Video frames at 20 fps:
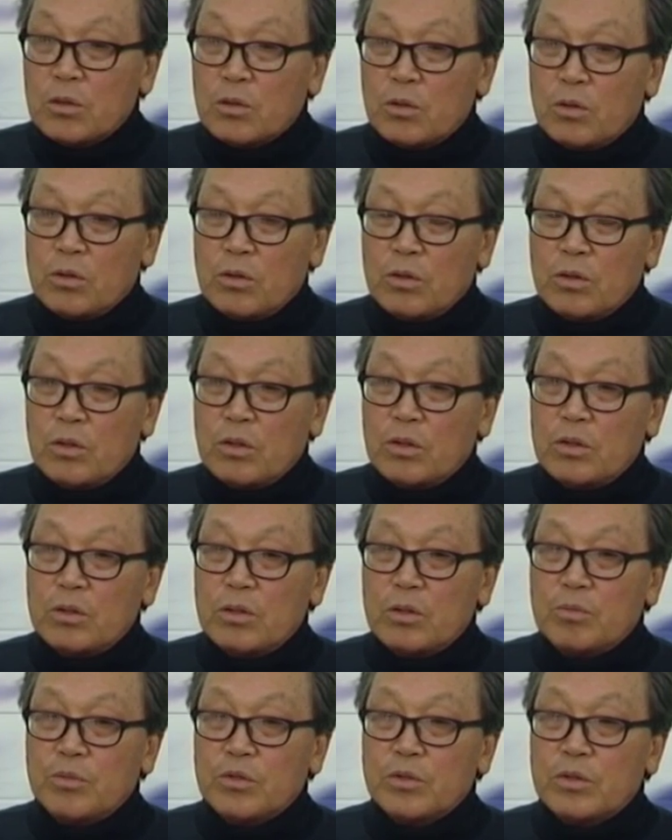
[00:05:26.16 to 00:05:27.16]
조선
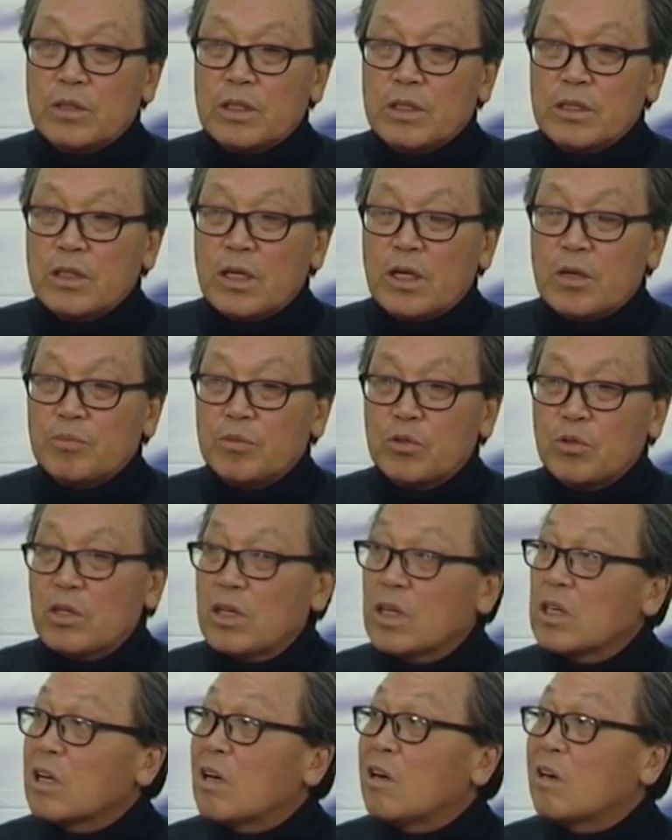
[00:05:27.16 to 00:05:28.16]
언어 문자 사업
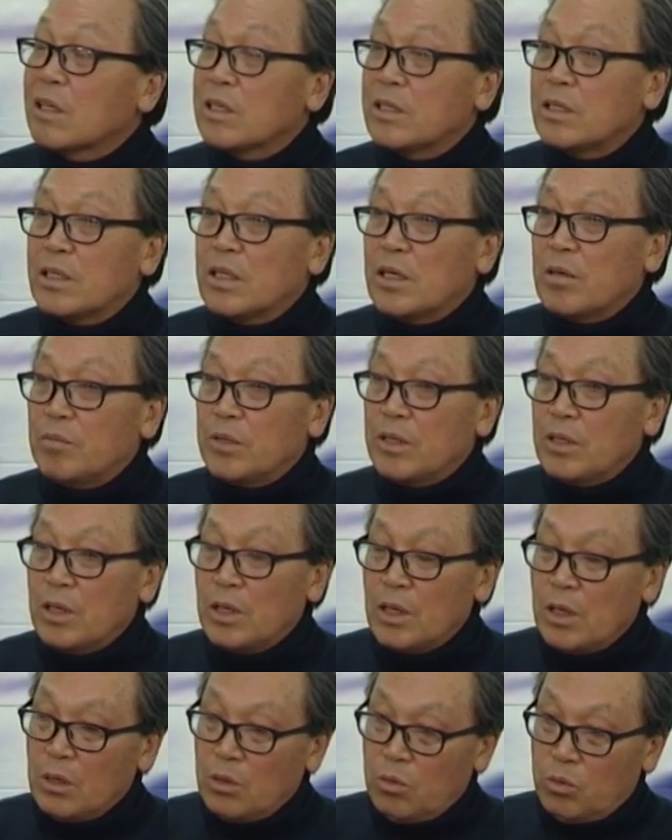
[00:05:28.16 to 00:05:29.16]
조례가 나왔기
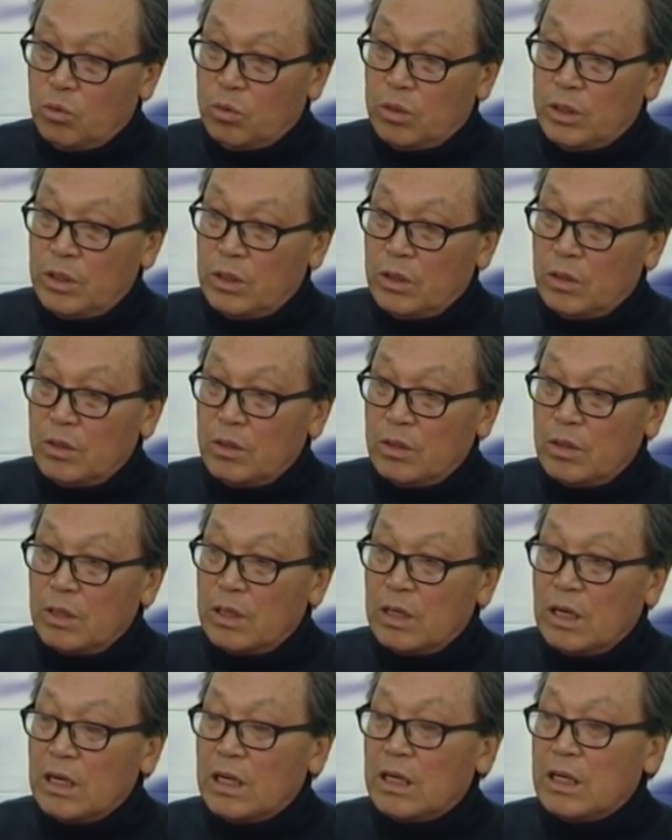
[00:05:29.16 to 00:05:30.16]
때문에 우리
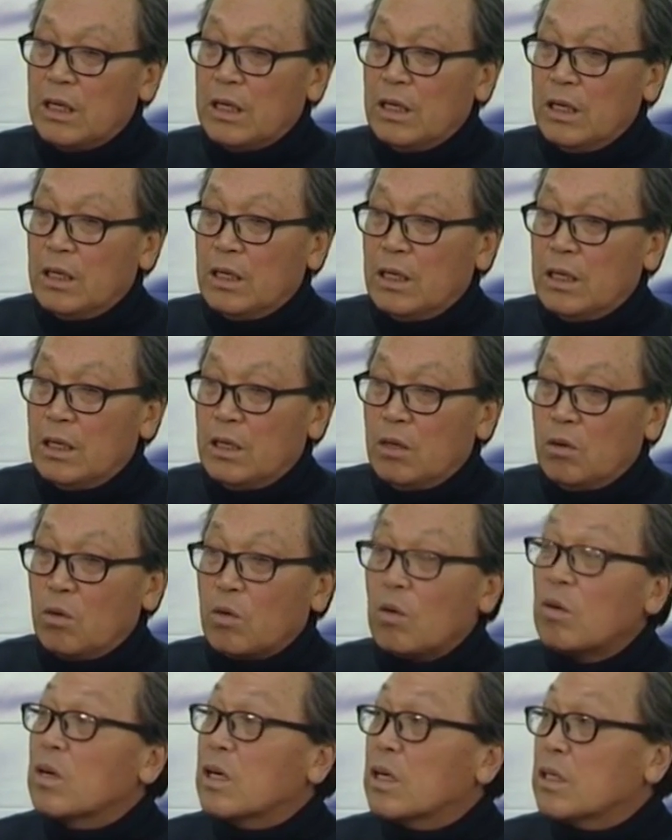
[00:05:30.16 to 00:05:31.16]
언어가 어,
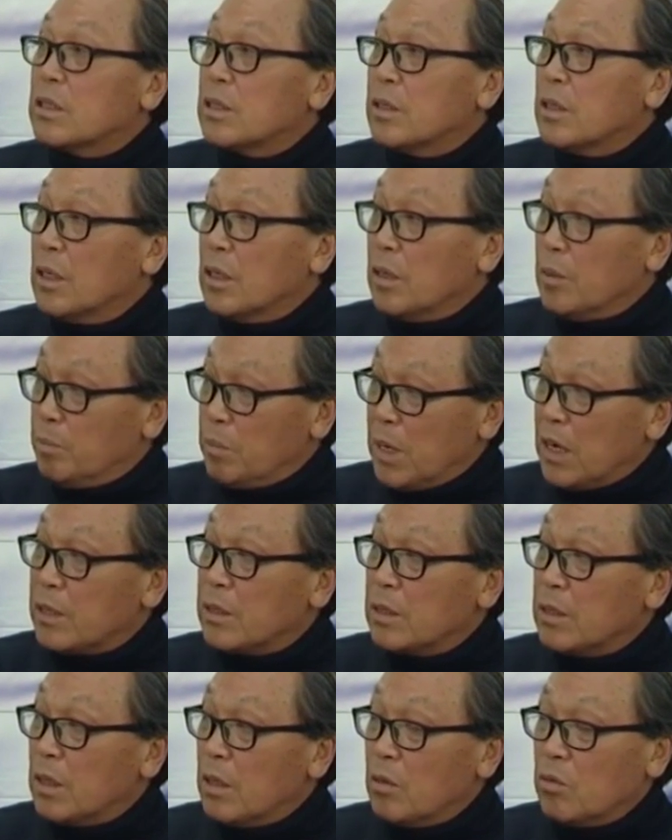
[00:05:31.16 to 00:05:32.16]
오늘까지
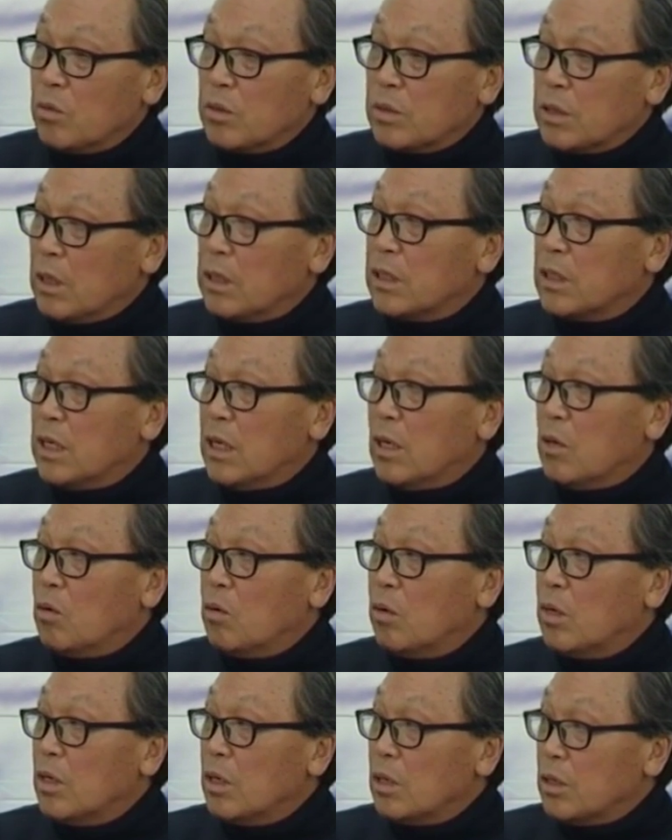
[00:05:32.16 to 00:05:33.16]
발전하고 장대하고
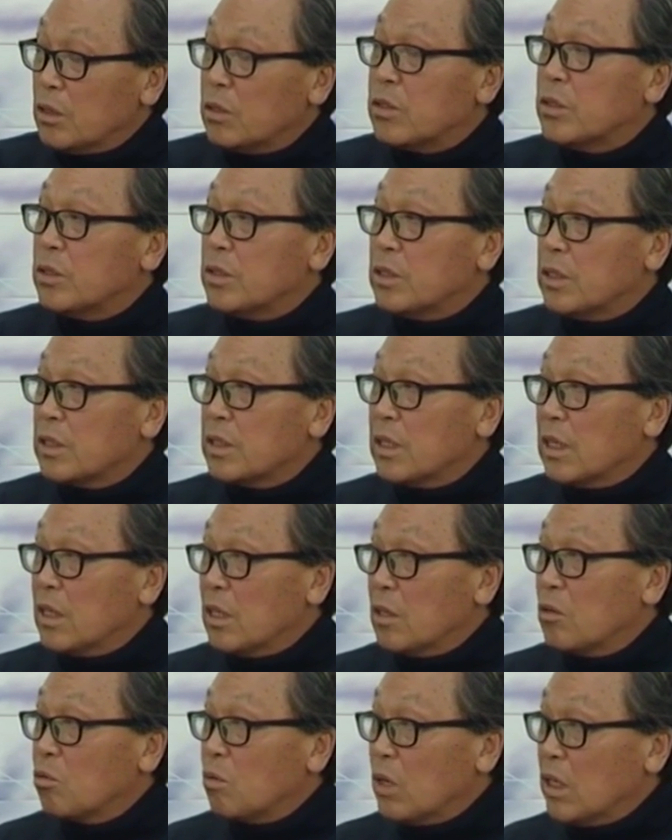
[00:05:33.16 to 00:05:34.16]
네. 그
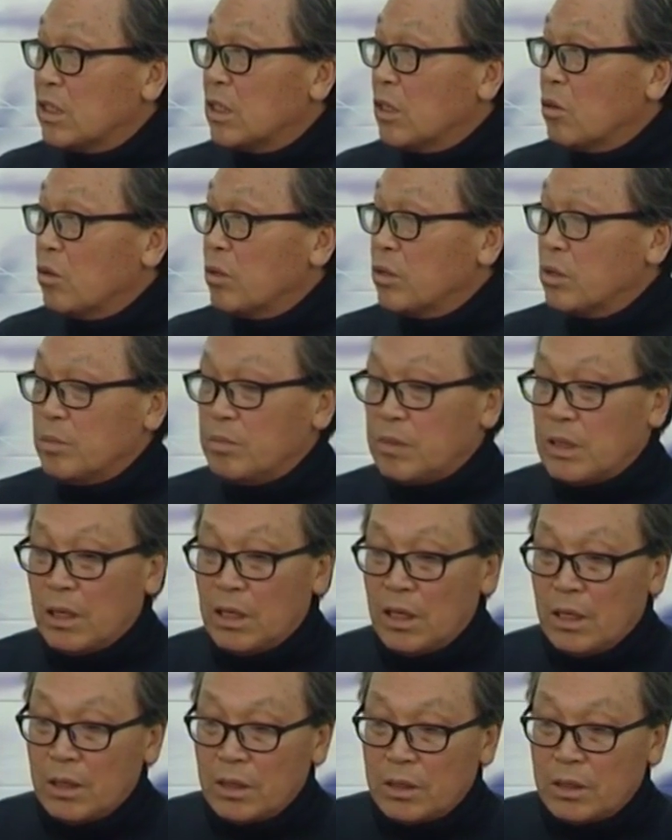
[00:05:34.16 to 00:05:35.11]
영향력을 과시하고 있습니다.